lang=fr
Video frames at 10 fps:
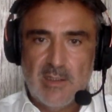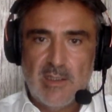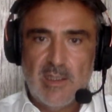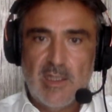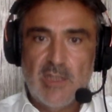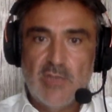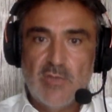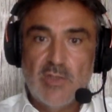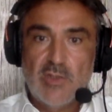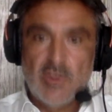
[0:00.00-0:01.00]
et elle joue
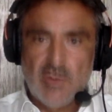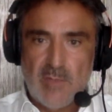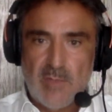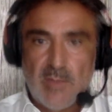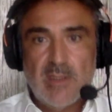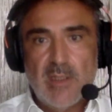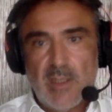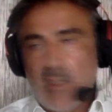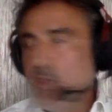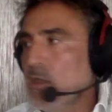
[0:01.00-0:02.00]
les Jeux Olympiques,
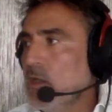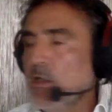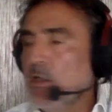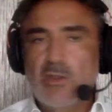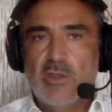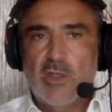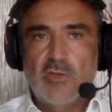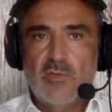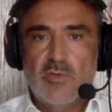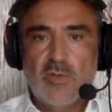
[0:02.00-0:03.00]
et elle est
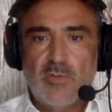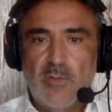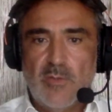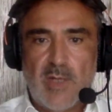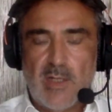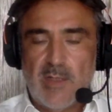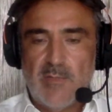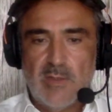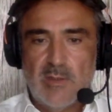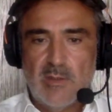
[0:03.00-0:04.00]
quintuple championne
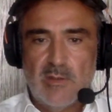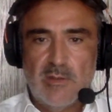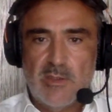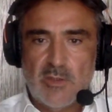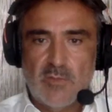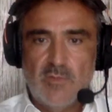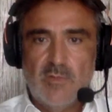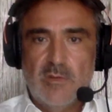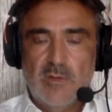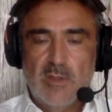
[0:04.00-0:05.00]
paralympique, elle déchire tout
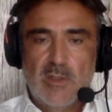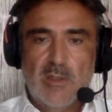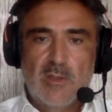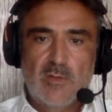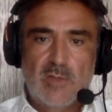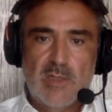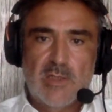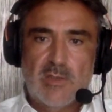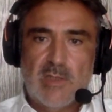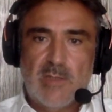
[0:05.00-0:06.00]
au
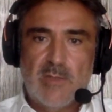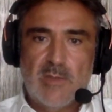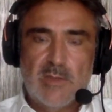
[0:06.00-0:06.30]
tennis de table.